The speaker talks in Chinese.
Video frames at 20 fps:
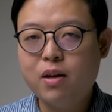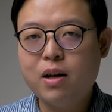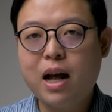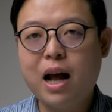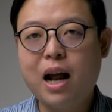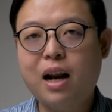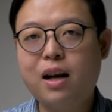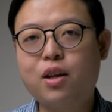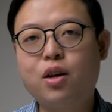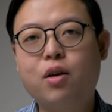
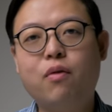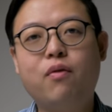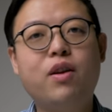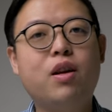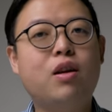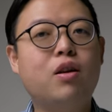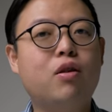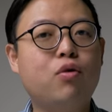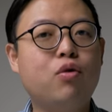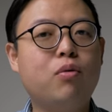哈利欧碧
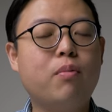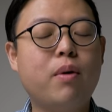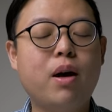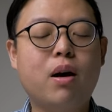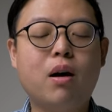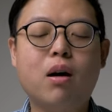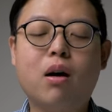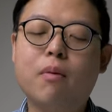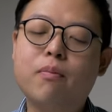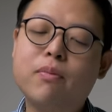的滤杯，
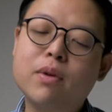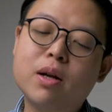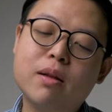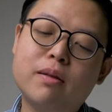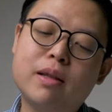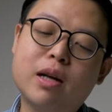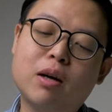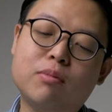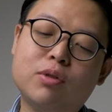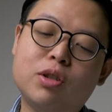哈。
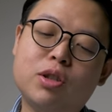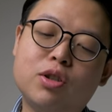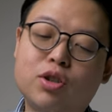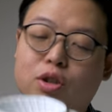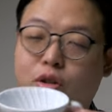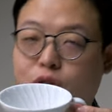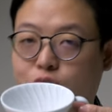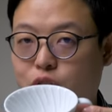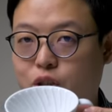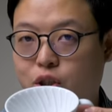那我们今天
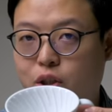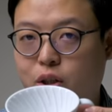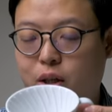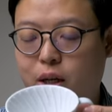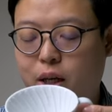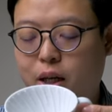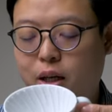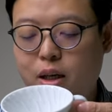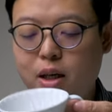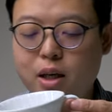使用是
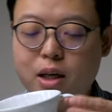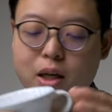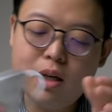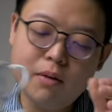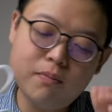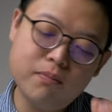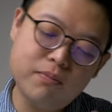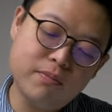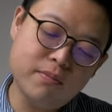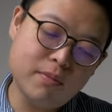零
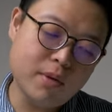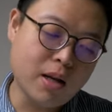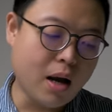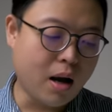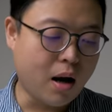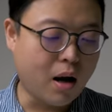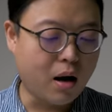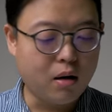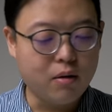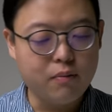一，
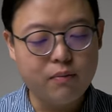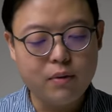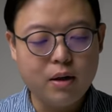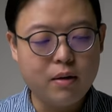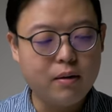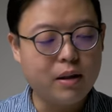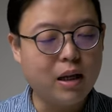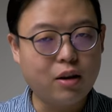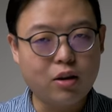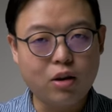好，
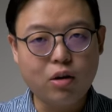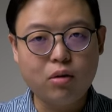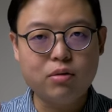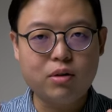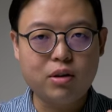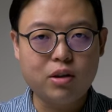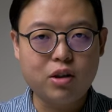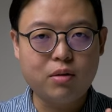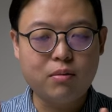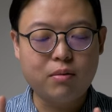那豆
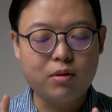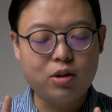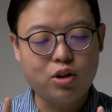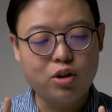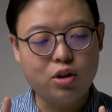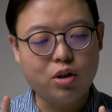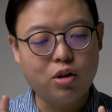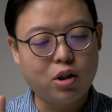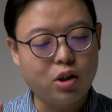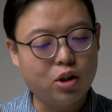子呢，我们
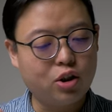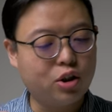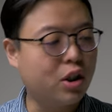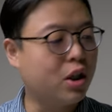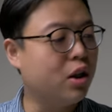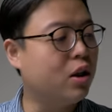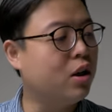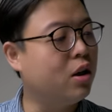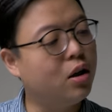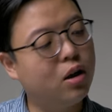使用二十
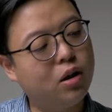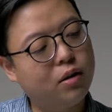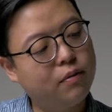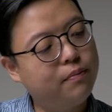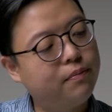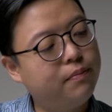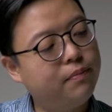克。